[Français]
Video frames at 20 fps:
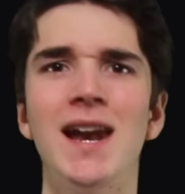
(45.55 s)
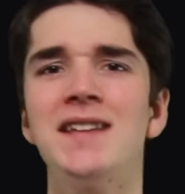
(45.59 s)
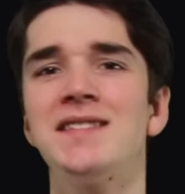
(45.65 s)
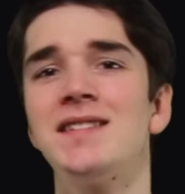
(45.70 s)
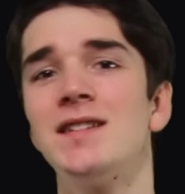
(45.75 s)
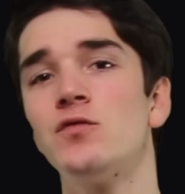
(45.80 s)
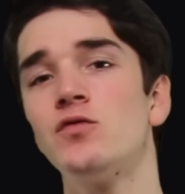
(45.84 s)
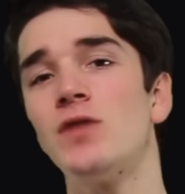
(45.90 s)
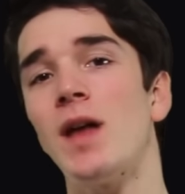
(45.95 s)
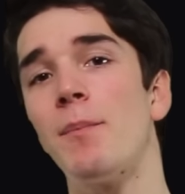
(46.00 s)
la
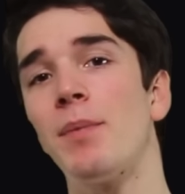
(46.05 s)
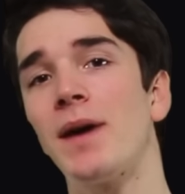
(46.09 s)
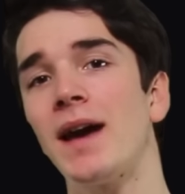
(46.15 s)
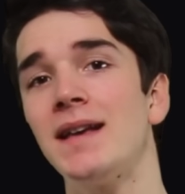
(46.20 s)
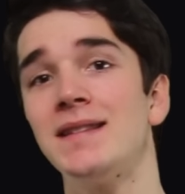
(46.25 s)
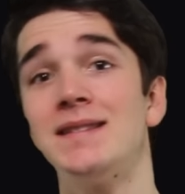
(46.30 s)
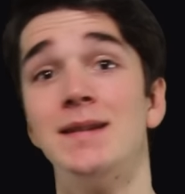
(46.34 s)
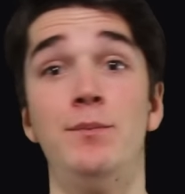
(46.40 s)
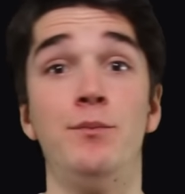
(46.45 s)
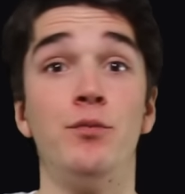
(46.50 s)
saison
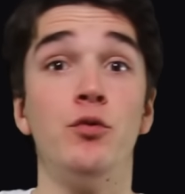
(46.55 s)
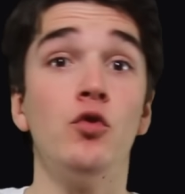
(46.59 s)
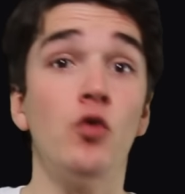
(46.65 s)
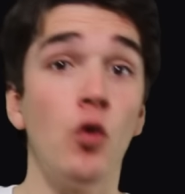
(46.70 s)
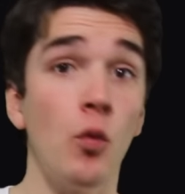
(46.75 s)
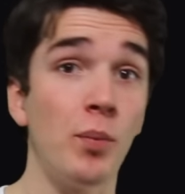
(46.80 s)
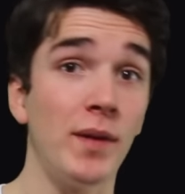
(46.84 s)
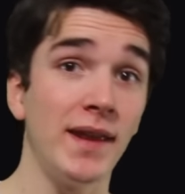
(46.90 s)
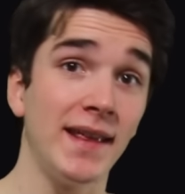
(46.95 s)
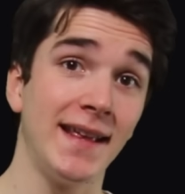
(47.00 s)
d'après, c'est plus
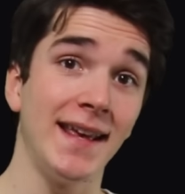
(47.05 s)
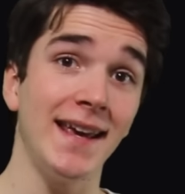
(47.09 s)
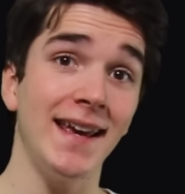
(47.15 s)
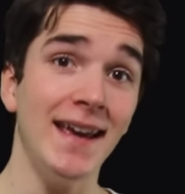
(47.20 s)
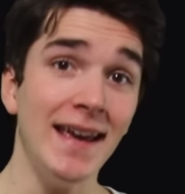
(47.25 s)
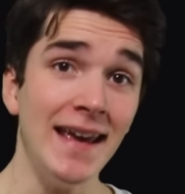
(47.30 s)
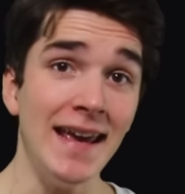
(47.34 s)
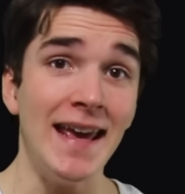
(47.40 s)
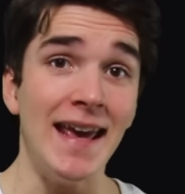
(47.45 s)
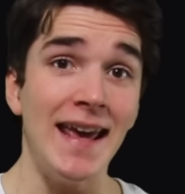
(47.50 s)

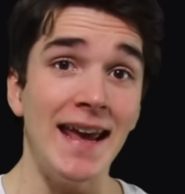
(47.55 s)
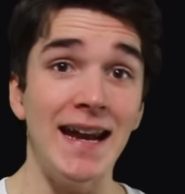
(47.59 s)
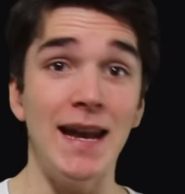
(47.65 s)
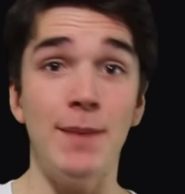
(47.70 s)
compliqué et